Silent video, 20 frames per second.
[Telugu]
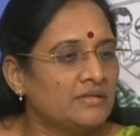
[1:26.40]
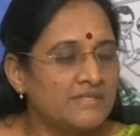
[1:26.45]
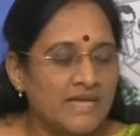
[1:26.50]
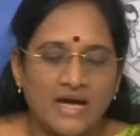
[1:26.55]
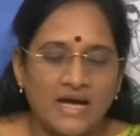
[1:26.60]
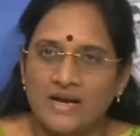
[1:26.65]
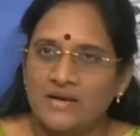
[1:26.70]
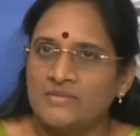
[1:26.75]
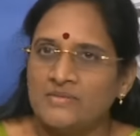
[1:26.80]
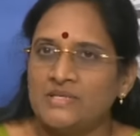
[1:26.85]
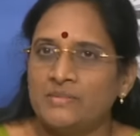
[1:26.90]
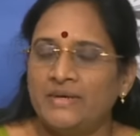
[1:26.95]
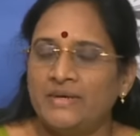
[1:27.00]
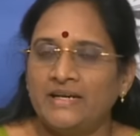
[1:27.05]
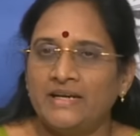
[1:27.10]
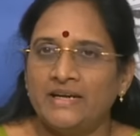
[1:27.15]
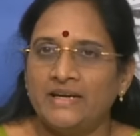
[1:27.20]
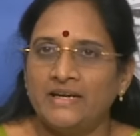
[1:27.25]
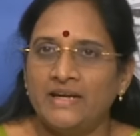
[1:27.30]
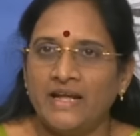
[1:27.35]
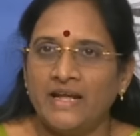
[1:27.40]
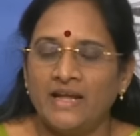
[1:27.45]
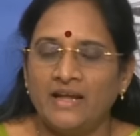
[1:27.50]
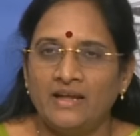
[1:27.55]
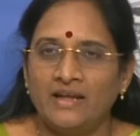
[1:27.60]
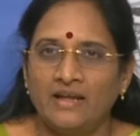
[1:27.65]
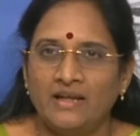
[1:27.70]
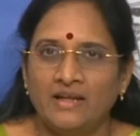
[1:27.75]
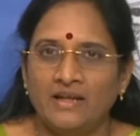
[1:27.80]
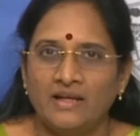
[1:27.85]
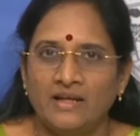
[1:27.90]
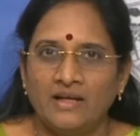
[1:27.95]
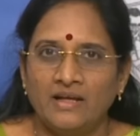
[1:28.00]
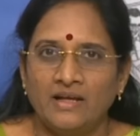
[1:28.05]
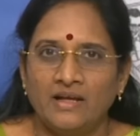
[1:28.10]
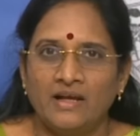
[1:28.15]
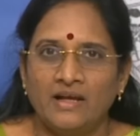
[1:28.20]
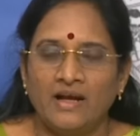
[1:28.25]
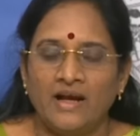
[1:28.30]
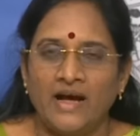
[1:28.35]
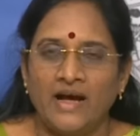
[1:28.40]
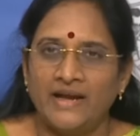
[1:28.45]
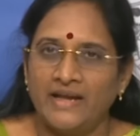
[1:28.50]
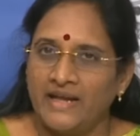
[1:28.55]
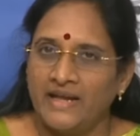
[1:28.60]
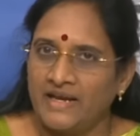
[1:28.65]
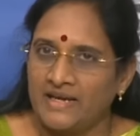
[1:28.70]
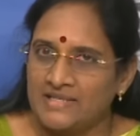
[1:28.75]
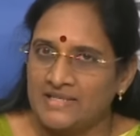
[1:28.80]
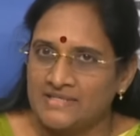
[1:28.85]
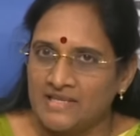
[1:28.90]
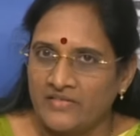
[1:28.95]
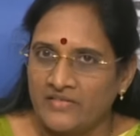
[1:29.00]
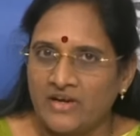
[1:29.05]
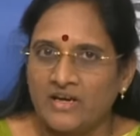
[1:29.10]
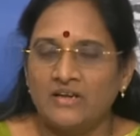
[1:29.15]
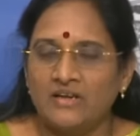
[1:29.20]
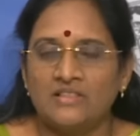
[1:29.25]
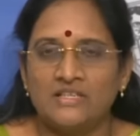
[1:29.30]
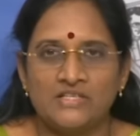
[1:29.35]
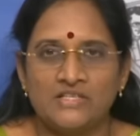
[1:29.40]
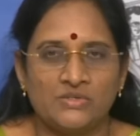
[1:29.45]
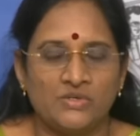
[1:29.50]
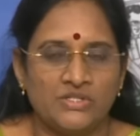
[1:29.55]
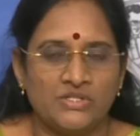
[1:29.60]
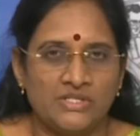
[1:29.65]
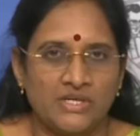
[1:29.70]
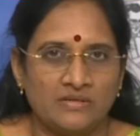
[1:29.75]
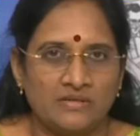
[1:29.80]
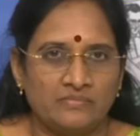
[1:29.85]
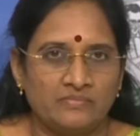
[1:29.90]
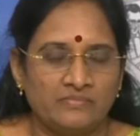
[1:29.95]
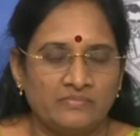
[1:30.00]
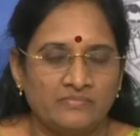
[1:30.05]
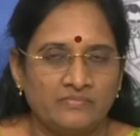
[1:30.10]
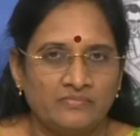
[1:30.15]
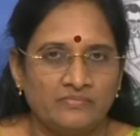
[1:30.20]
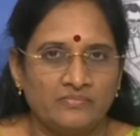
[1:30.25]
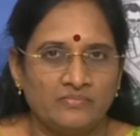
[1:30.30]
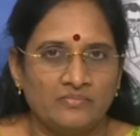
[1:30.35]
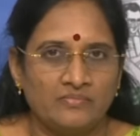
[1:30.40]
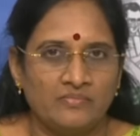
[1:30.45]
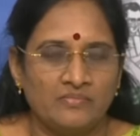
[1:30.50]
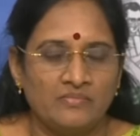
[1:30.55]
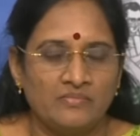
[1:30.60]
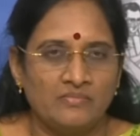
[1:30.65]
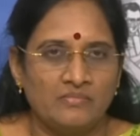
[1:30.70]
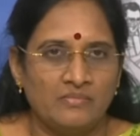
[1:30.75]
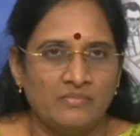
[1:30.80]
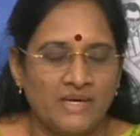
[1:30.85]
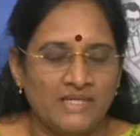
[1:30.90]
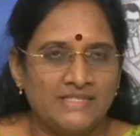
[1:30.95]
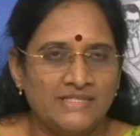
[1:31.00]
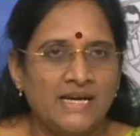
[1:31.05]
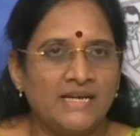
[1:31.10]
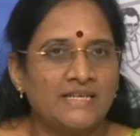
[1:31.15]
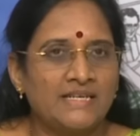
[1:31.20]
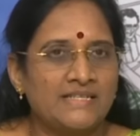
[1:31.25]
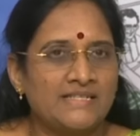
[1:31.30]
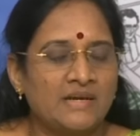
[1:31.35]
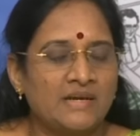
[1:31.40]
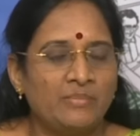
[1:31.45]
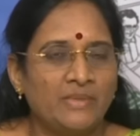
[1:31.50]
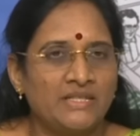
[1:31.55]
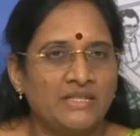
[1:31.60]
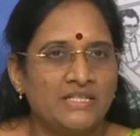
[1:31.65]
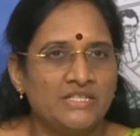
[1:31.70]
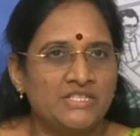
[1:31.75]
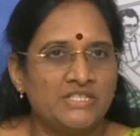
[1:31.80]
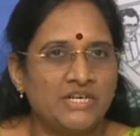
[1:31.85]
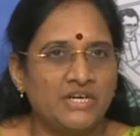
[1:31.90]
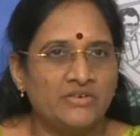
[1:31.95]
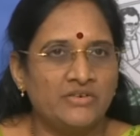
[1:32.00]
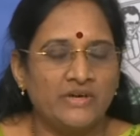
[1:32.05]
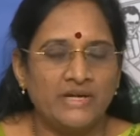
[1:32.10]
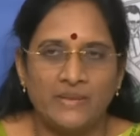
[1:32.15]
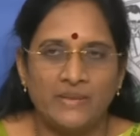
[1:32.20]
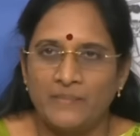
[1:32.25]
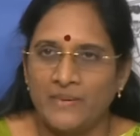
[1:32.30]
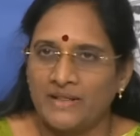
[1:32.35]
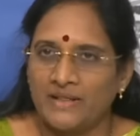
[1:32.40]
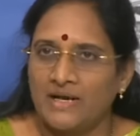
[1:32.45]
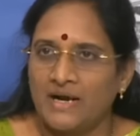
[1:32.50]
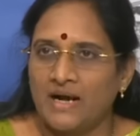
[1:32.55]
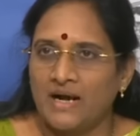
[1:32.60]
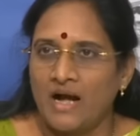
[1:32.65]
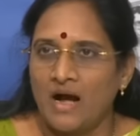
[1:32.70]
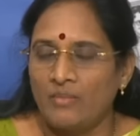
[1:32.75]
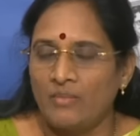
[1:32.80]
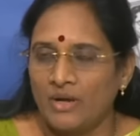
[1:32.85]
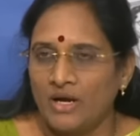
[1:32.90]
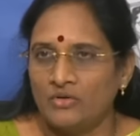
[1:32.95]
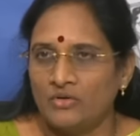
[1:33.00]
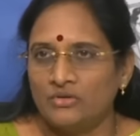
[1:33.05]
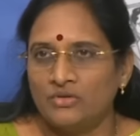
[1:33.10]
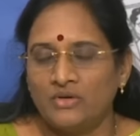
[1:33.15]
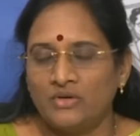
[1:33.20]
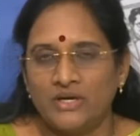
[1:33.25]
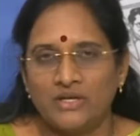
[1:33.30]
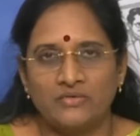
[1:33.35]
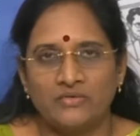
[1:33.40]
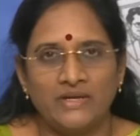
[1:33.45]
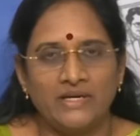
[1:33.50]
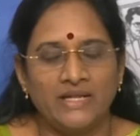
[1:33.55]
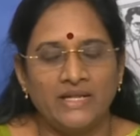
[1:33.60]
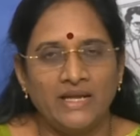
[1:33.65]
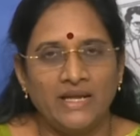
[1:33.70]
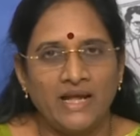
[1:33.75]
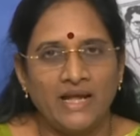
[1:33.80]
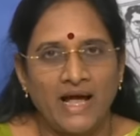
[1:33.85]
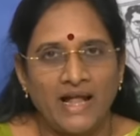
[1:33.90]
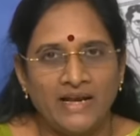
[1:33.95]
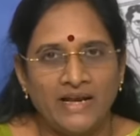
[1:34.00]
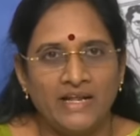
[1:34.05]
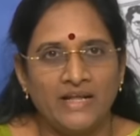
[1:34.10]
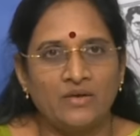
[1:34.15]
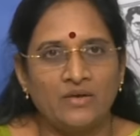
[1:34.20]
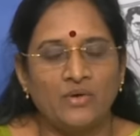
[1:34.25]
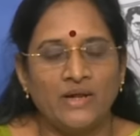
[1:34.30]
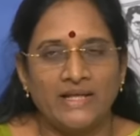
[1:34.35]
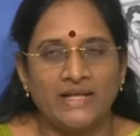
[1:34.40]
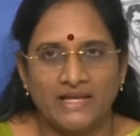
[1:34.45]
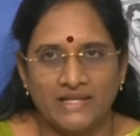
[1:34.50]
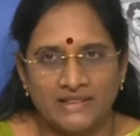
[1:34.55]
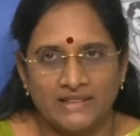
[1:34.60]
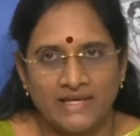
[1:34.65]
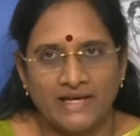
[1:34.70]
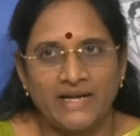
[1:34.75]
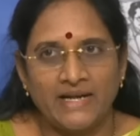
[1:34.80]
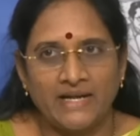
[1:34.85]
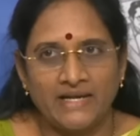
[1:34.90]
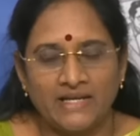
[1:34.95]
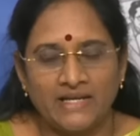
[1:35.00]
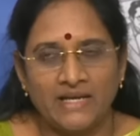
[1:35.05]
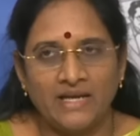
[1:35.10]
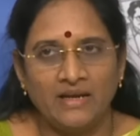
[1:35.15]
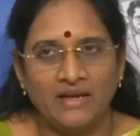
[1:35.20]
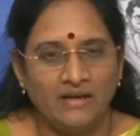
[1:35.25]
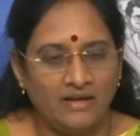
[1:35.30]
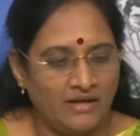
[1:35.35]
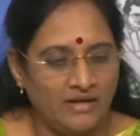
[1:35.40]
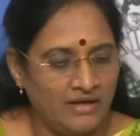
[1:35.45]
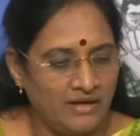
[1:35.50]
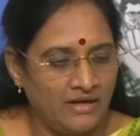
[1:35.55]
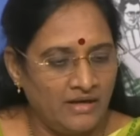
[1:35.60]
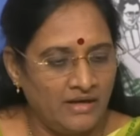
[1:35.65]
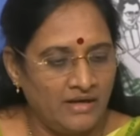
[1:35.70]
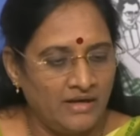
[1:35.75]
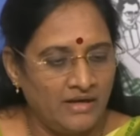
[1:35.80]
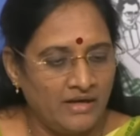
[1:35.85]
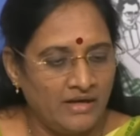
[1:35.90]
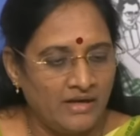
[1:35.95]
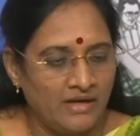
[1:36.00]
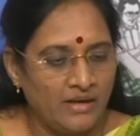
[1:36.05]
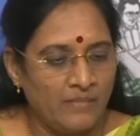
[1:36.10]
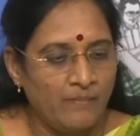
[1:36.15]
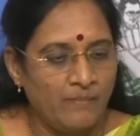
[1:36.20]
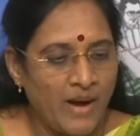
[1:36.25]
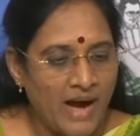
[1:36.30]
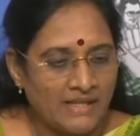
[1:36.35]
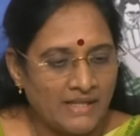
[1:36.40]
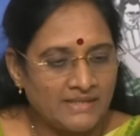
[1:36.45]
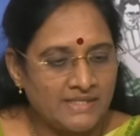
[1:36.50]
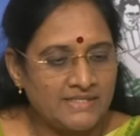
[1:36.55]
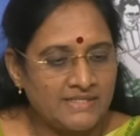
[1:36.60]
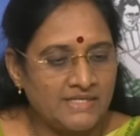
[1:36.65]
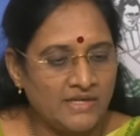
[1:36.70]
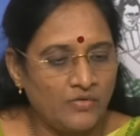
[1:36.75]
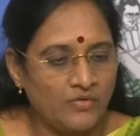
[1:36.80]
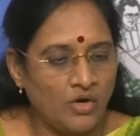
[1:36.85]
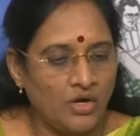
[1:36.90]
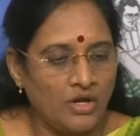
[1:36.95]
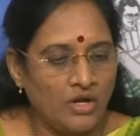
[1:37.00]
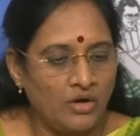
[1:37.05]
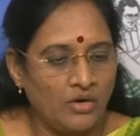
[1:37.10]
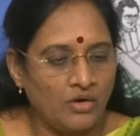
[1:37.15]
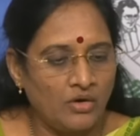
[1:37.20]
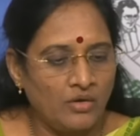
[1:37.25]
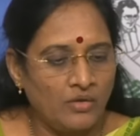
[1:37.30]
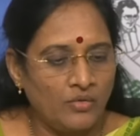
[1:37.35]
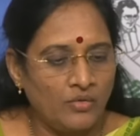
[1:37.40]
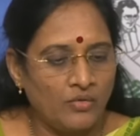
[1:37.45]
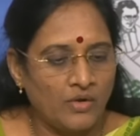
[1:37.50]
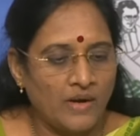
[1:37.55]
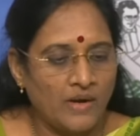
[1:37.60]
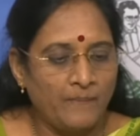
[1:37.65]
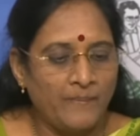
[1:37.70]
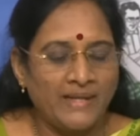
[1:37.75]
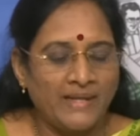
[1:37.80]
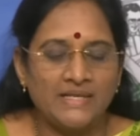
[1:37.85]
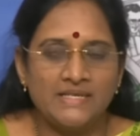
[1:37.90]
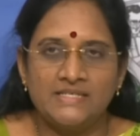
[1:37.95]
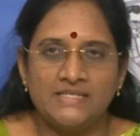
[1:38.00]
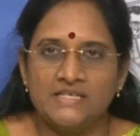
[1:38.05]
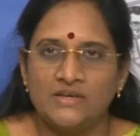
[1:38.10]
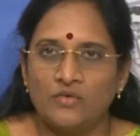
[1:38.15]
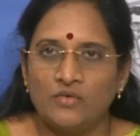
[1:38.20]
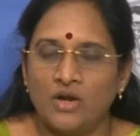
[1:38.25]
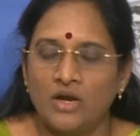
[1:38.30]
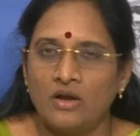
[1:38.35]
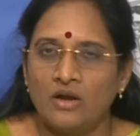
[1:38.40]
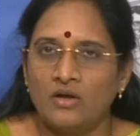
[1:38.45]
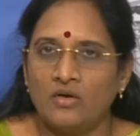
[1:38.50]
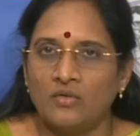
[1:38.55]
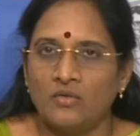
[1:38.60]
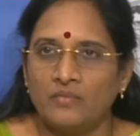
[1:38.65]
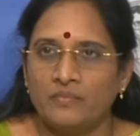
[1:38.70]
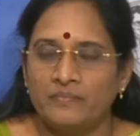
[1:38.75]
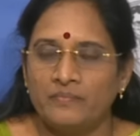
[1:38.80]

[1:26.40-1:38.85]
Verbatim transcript: సారాంశం ఏంటంటే అనేక సవరణలు తీసుకొచ్చారు మద్యానికి సంబంధించినటువంటి ఇప్పటిదాకా అమలవుతున్నటువంటి అన్నీ కూడా ఎత్తేయడానికి పాత జీవోలలో ఒక పది జీవోలలో